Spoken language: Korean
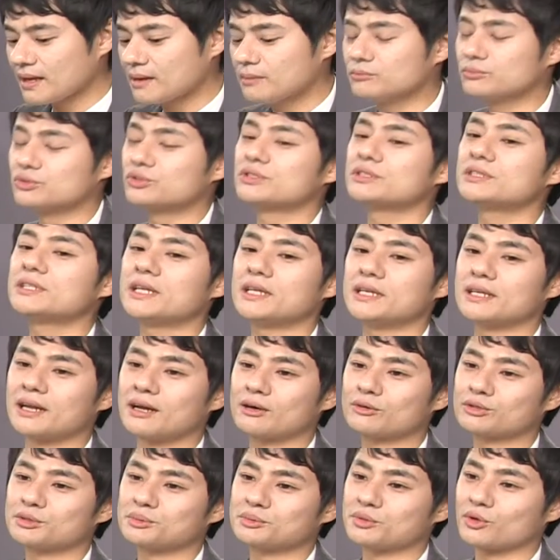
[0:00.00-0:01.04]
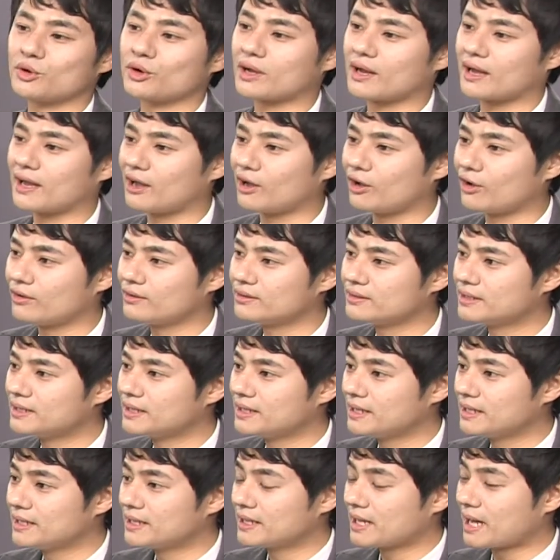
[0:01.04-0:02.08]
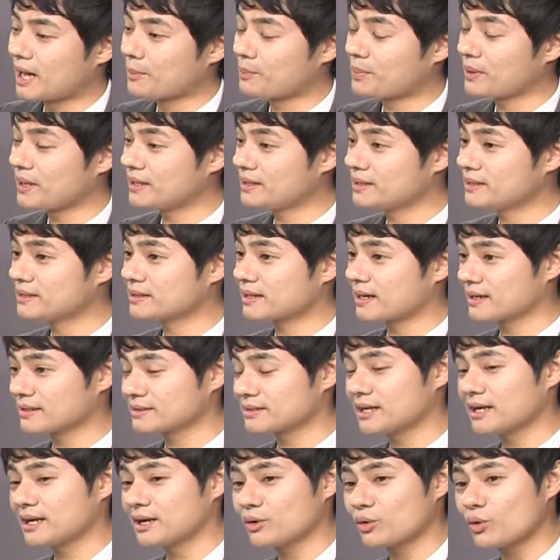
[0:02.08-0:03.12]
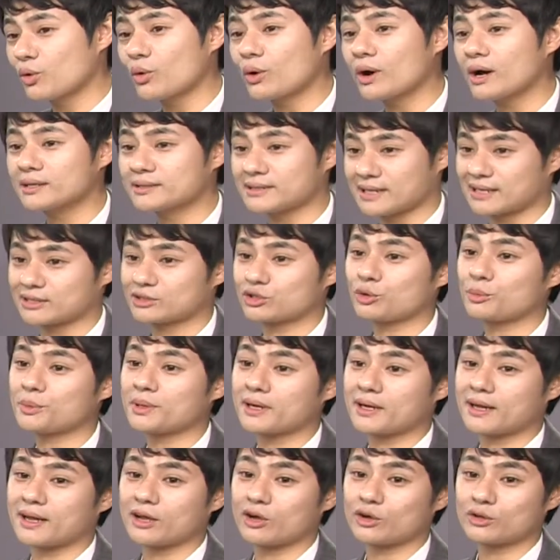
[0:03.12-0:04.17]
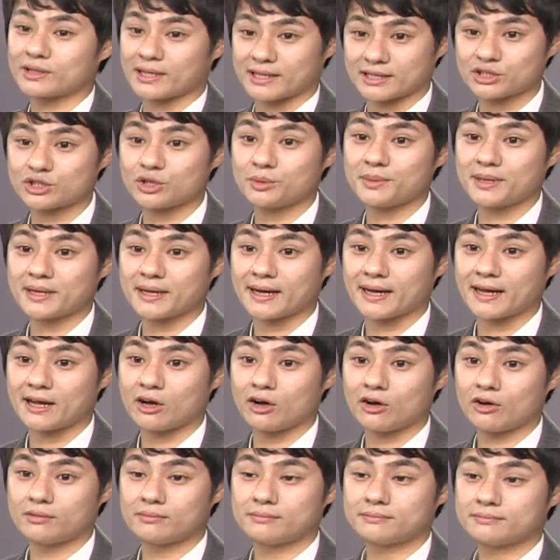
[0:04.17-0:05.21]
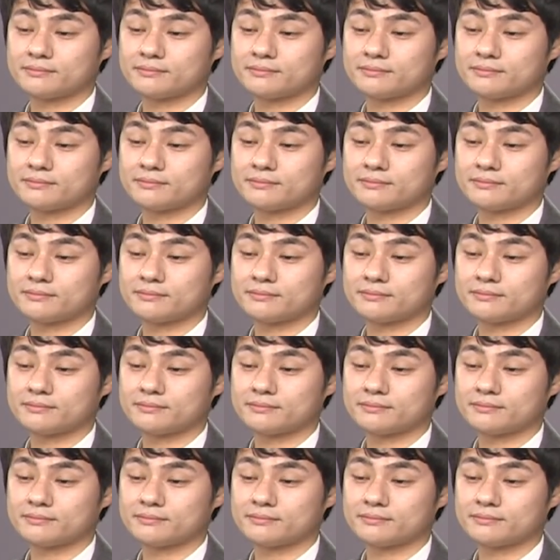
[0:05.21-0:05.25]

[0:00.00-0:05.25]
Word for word: 무슨 얘기를 하고 싶은 걸까요? 앞에 있는 강사의 코가 장점일까요? 단점일까요?